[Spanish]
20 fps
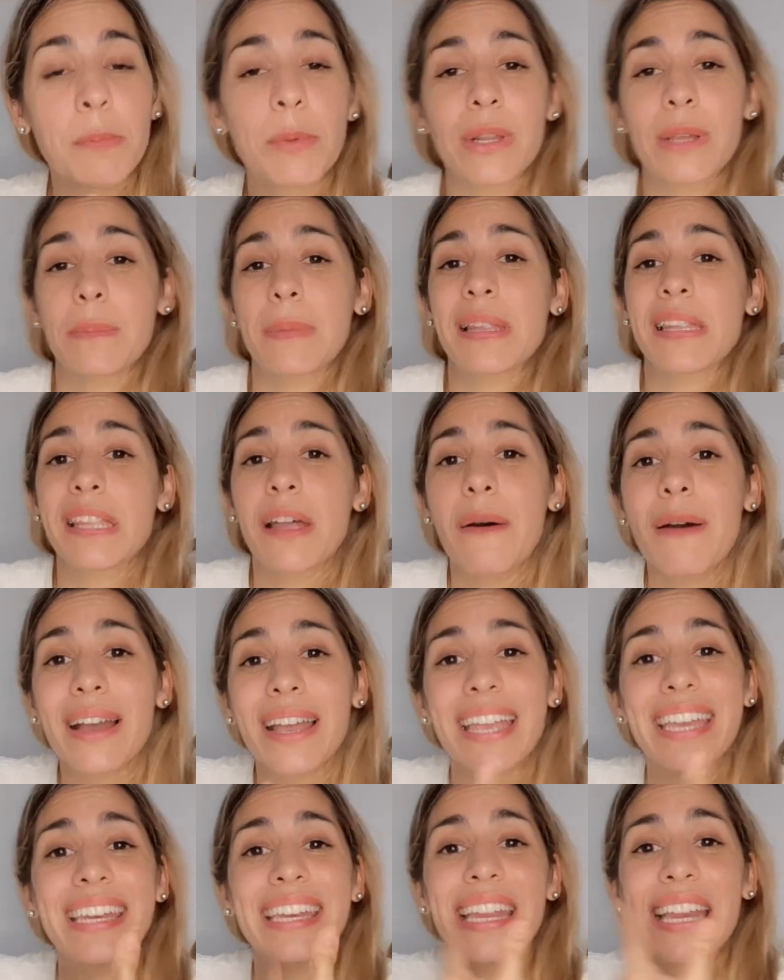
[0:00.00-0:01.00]
porque pensaba
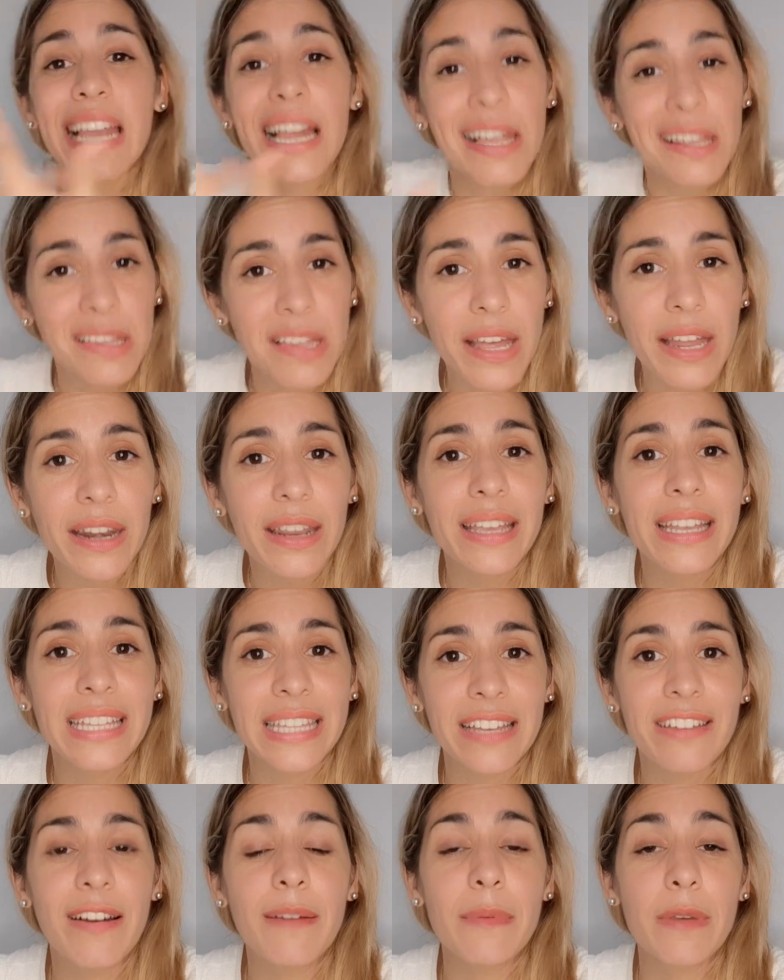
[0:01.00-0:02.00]
que en el hacer
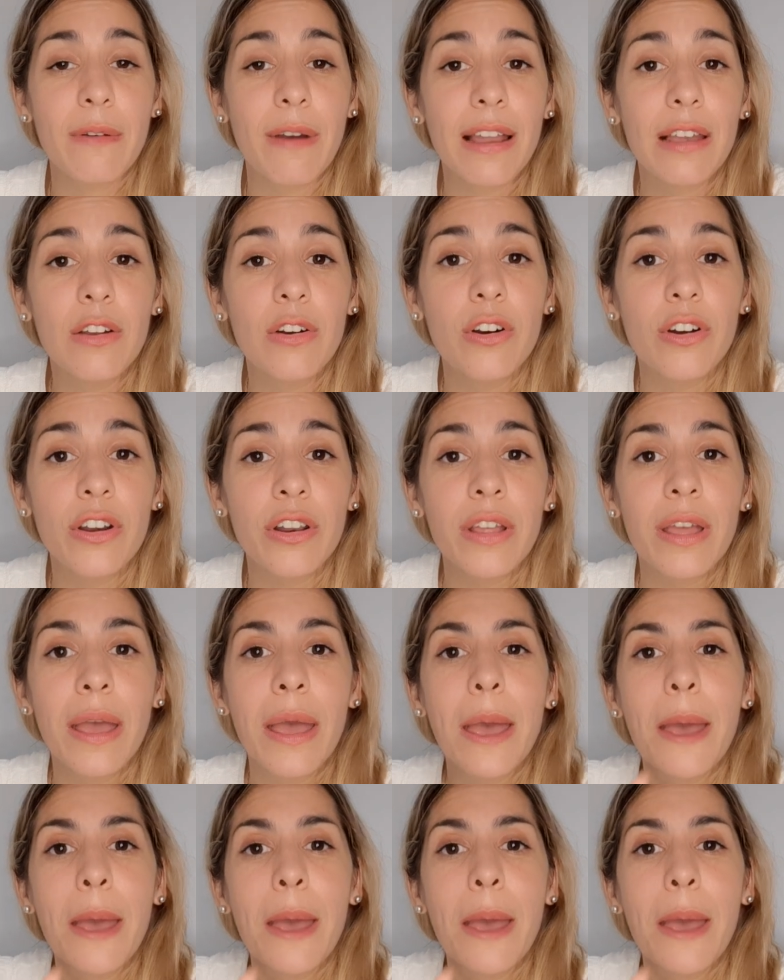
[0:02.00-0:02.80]
estaba mi valor,